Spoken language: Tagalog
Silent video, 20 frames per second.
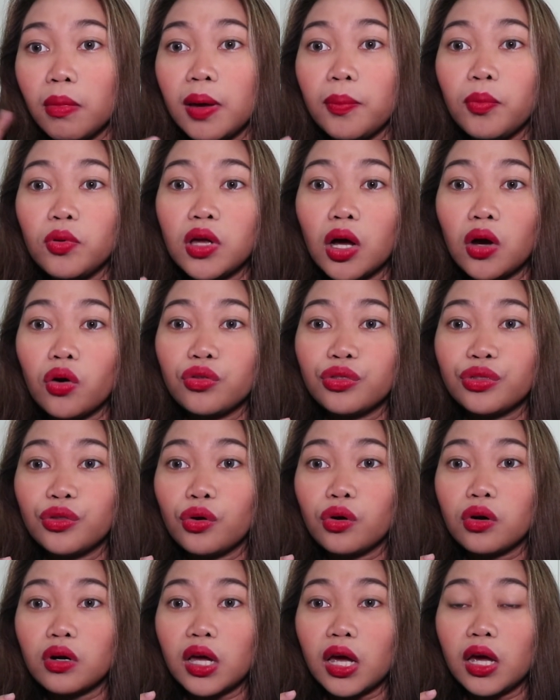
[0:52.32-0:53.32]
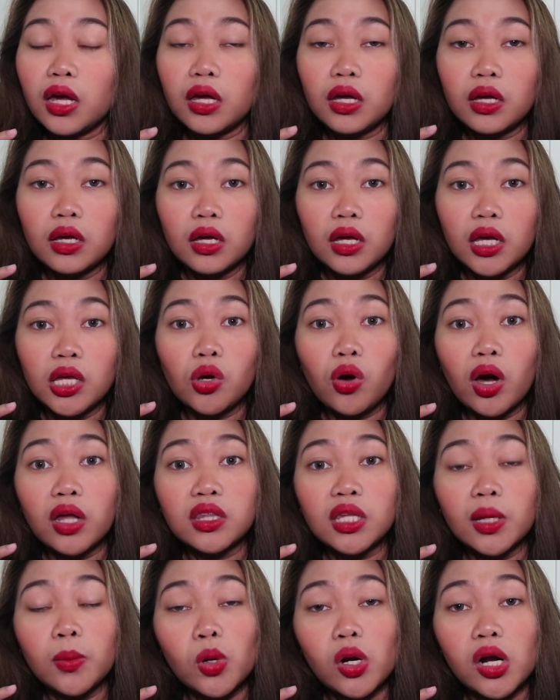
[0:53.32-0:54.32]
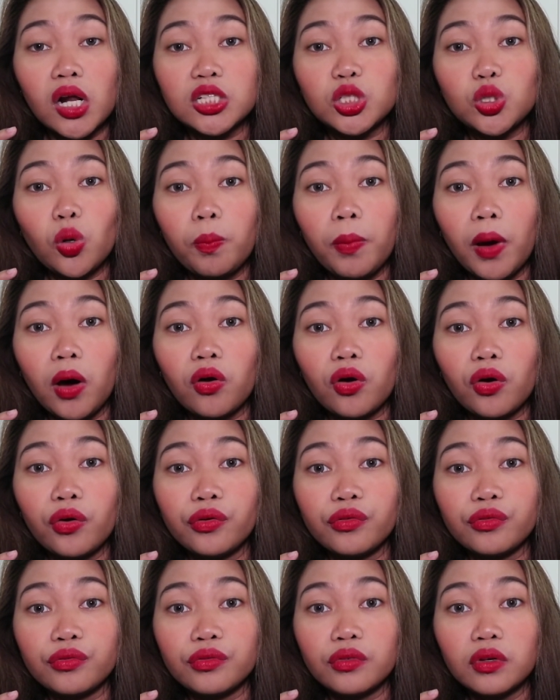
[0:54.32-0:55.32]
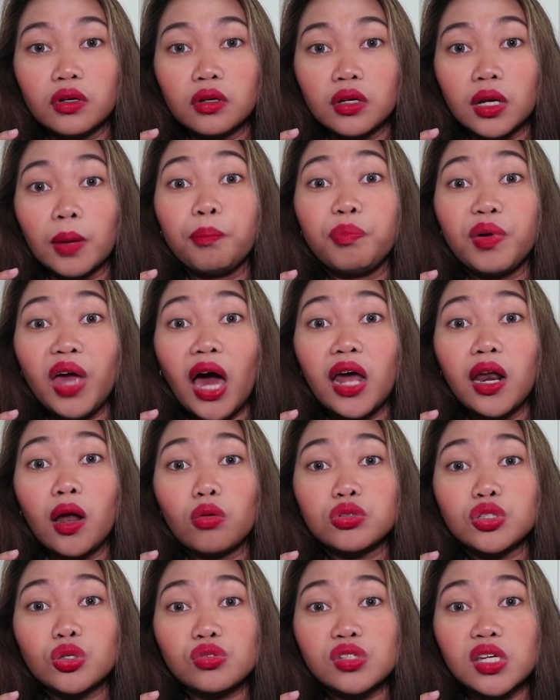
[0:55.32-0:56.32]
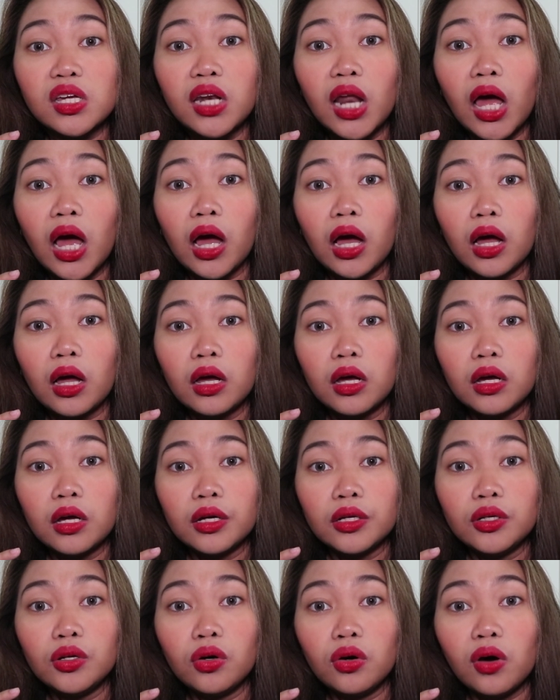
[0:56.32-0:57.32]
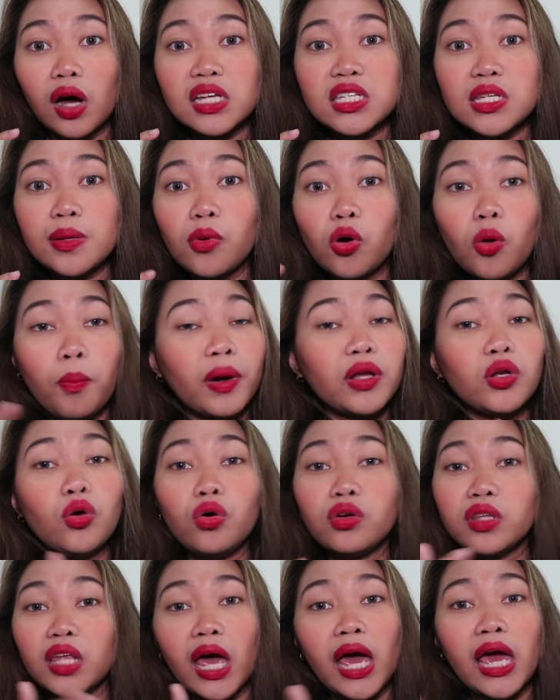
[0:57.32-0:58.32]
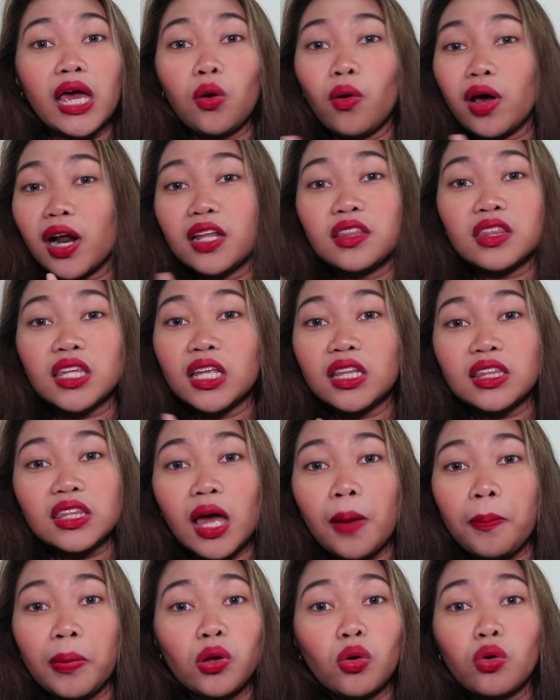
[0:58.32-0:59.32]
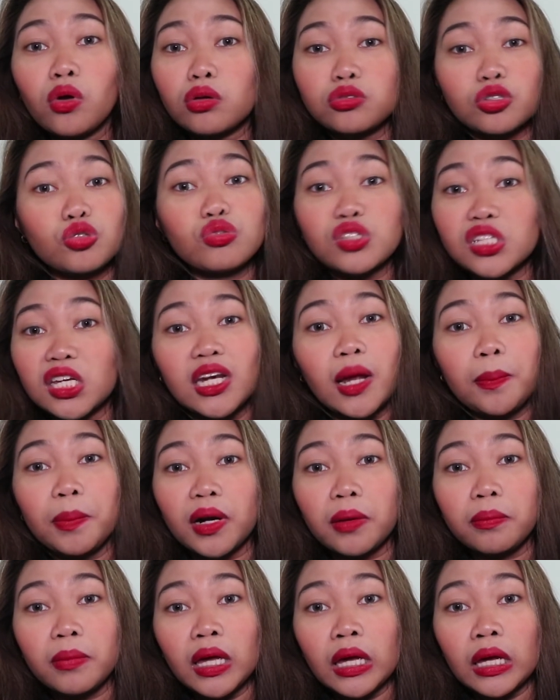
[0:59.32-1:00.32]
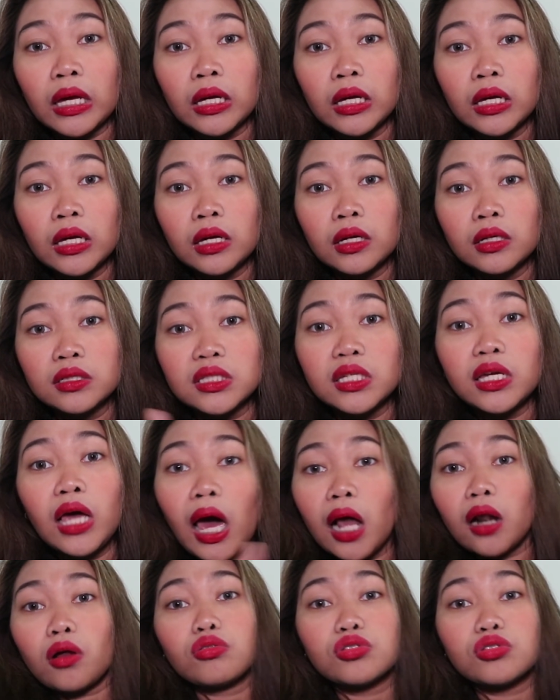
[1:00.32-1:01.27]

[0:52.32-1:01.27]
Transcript: may pagkakontor kay inyong auntie bro nag-show pa ron. Biyaan ako sa kusina. No, asa mo ko padong di ay quarantine ta padong kus kusina perme. CR